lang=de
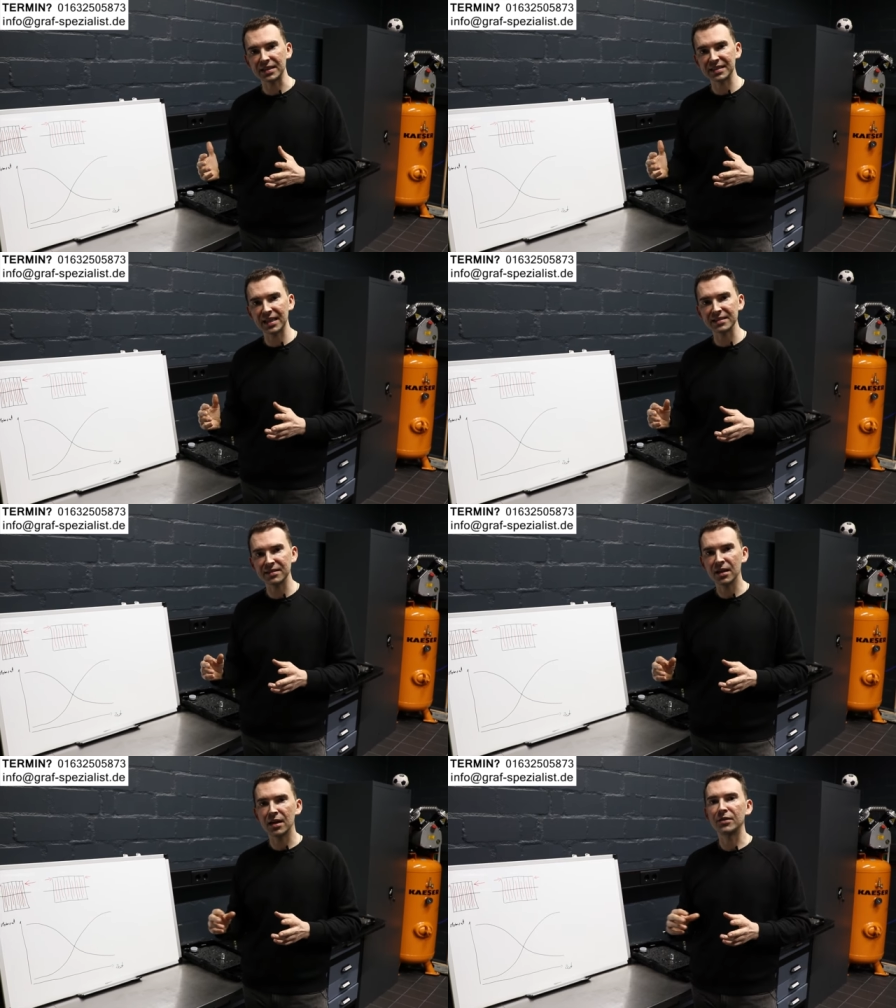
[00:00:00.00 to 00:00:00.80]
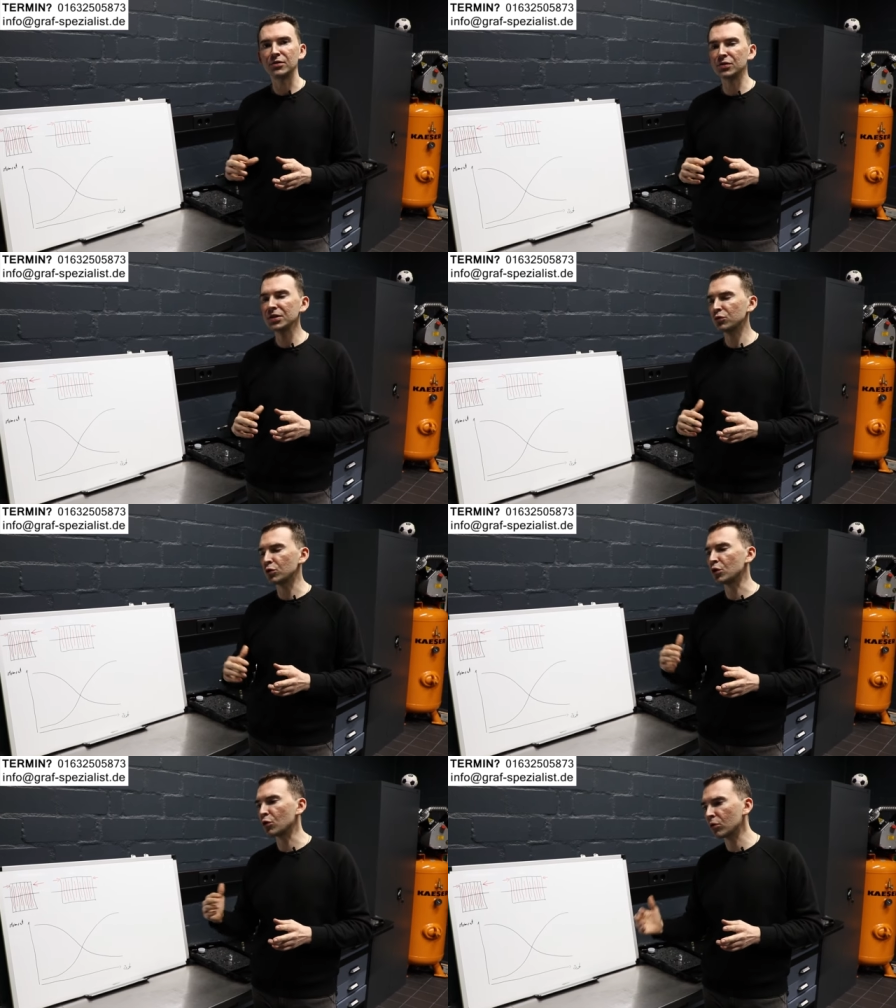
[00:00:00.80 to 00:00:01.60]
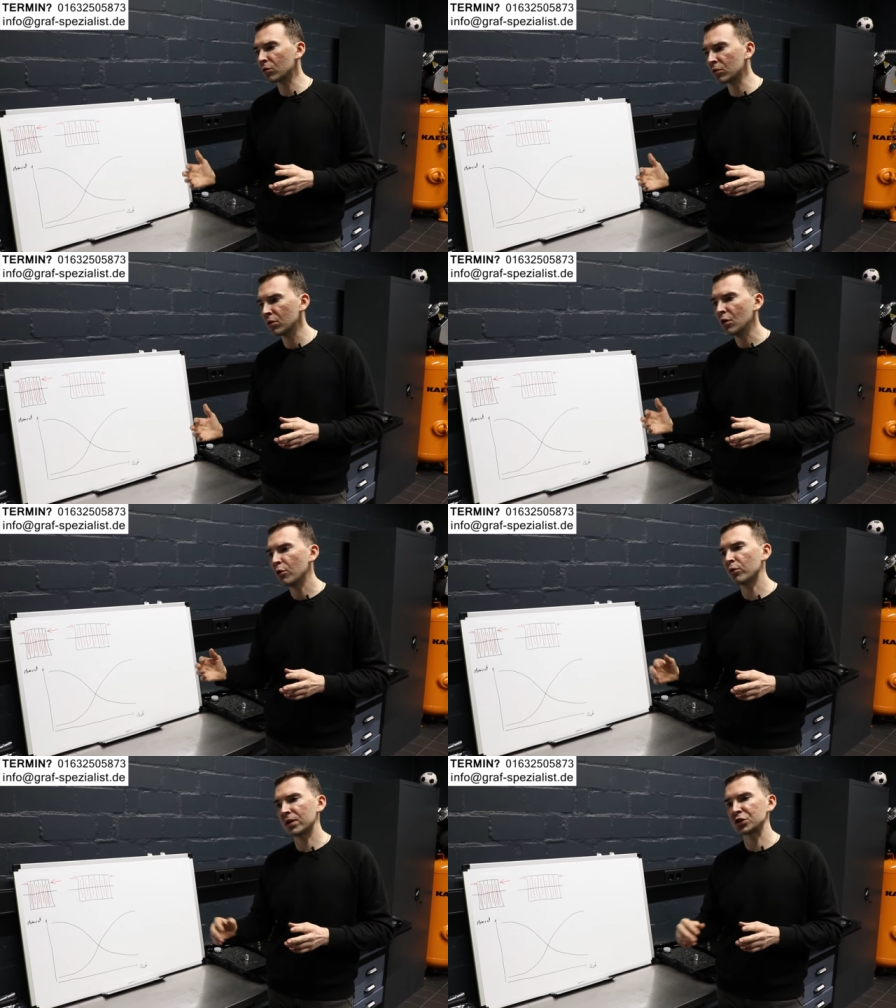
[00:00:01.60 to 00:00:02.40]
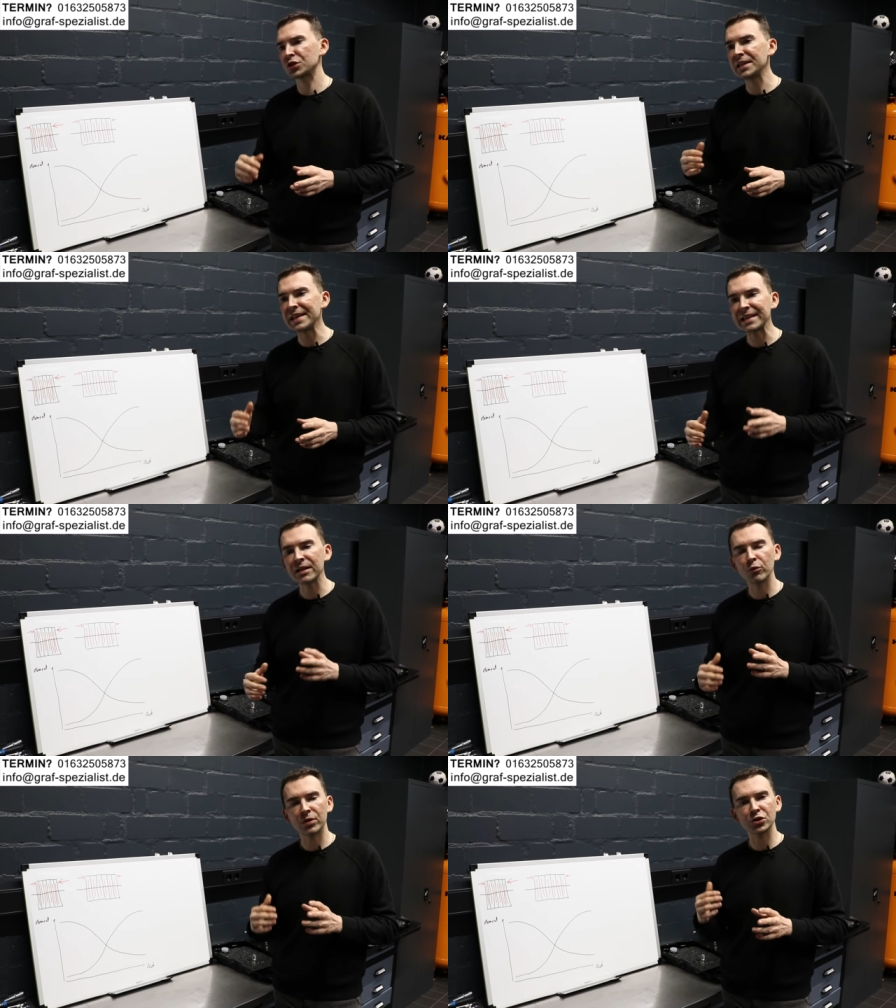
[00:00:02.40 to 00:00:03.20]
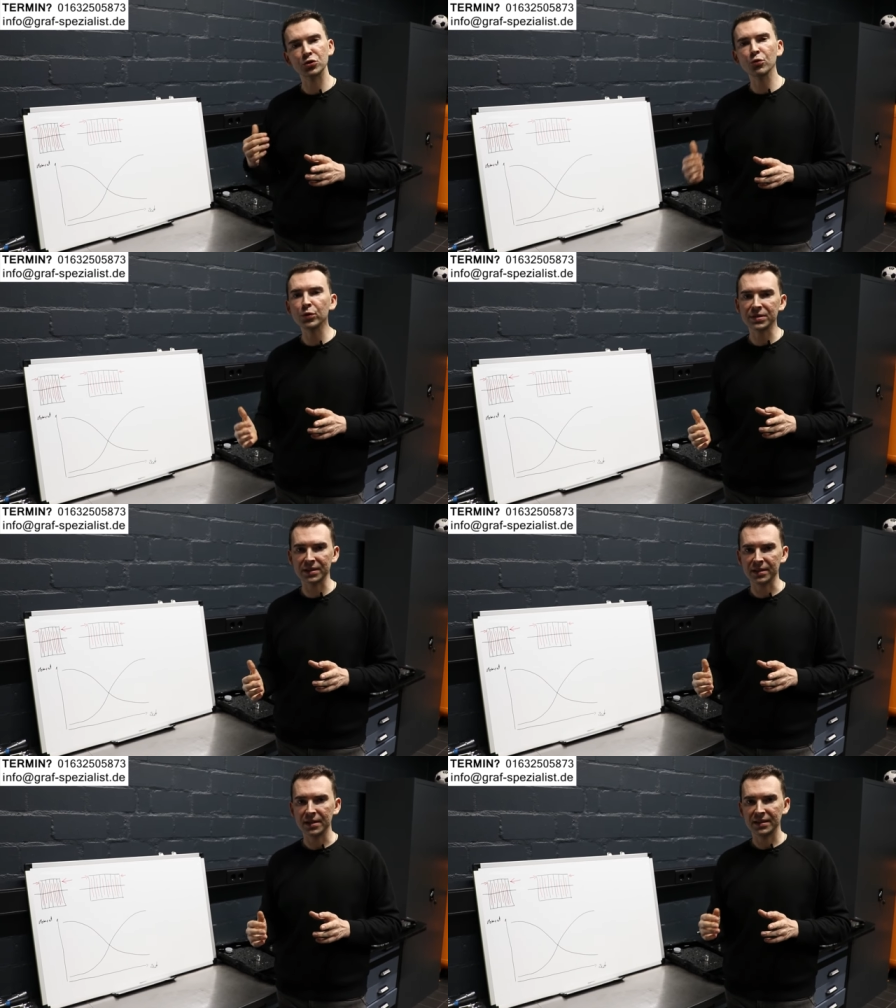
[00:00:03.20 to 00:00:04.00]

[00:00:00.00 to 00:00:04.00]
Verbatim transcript: Das heißt, nicht durch Rucken oder Schläge oder Stöße.